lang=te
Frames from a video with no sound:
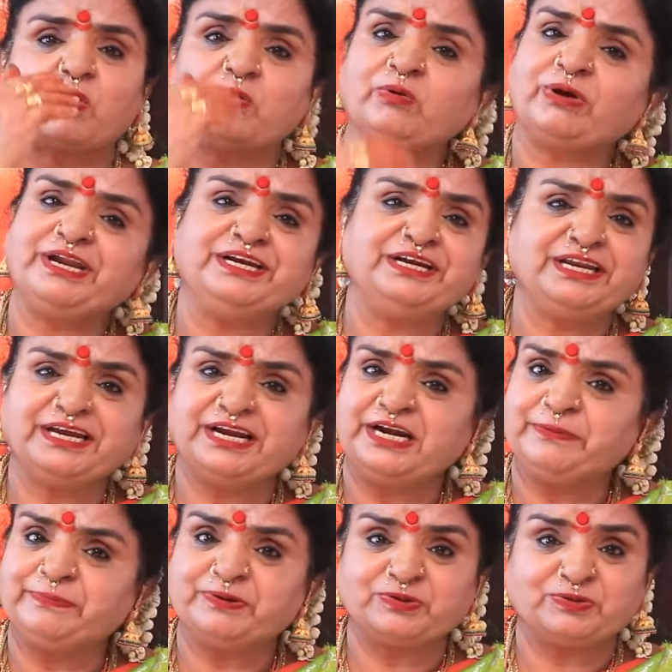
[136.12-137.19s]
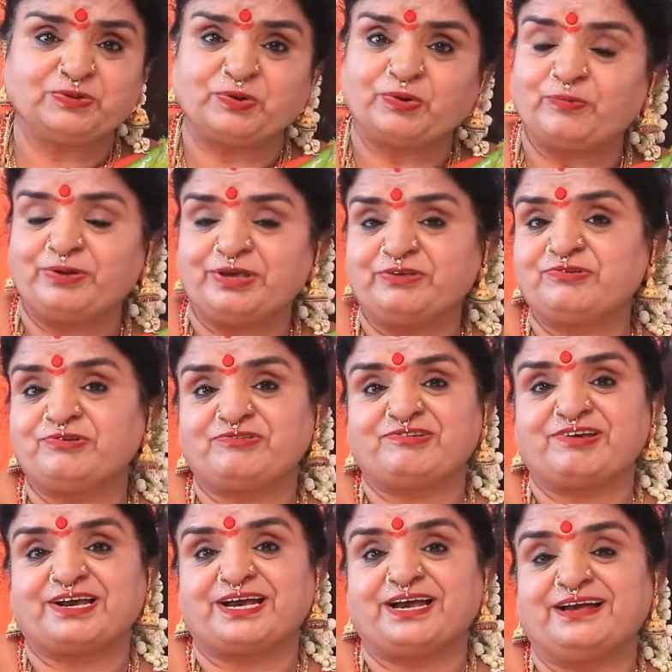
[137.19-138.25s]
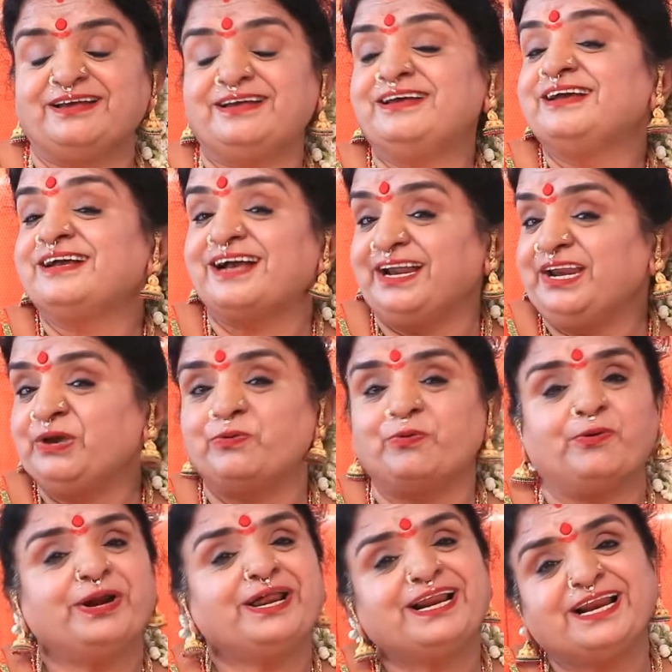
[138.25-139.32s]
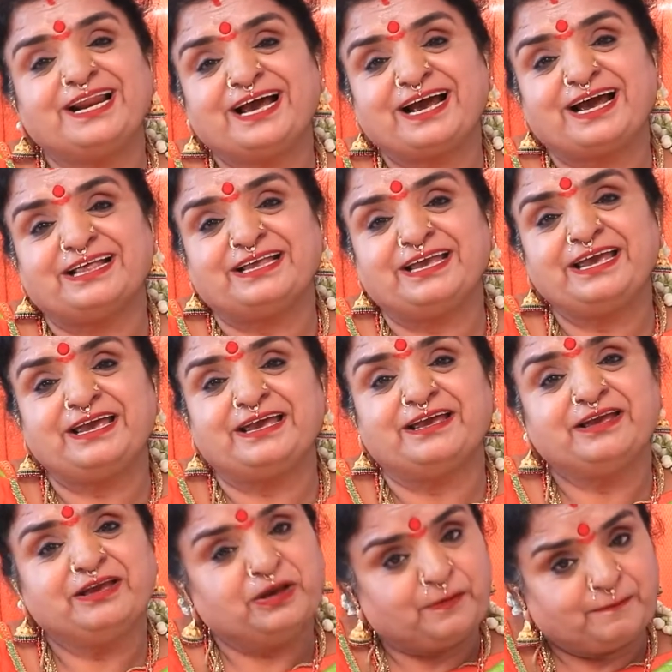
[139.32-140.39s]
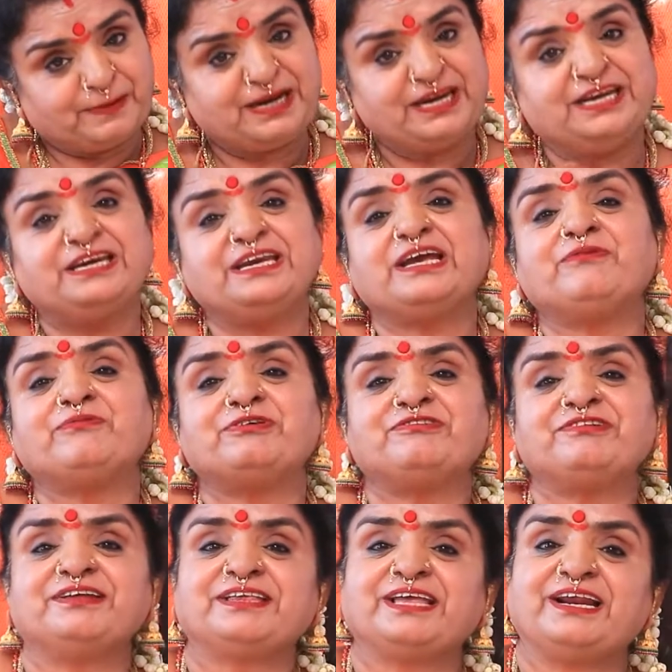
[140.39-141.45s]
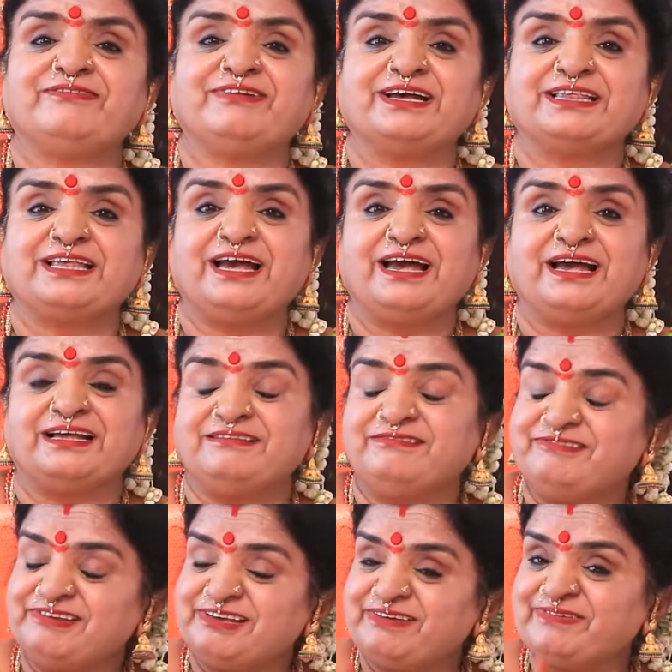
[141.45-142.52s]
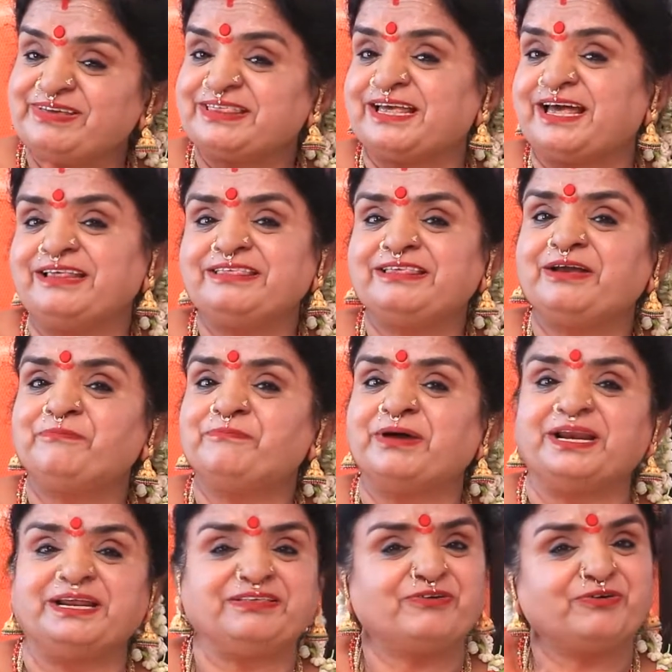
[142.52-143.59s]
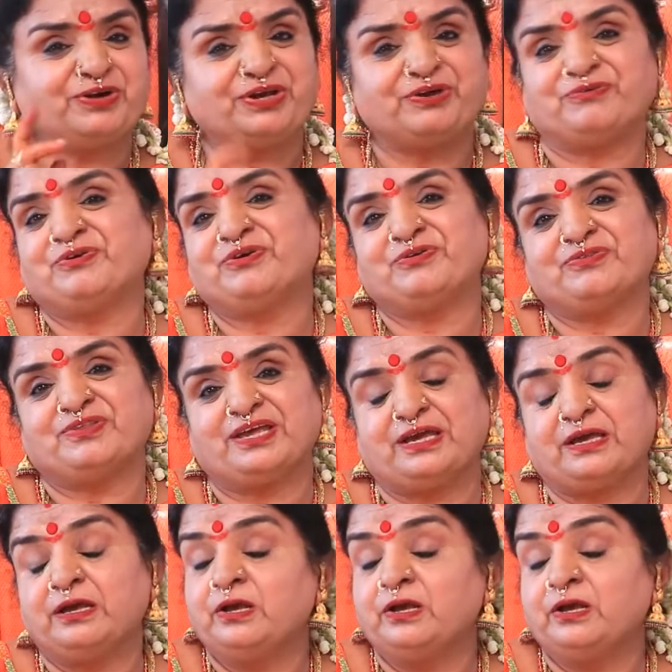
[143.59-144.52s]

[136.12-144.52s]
ఒక ఇంటికి వెళ్ళిపోతుంది ఒక వయసు వచ్చాక కానీ కోడలు అలా కాదే మన ఇంటికి వచ్చిన తర్వాత జీవితాంతం మనతోటే ఉంటుంది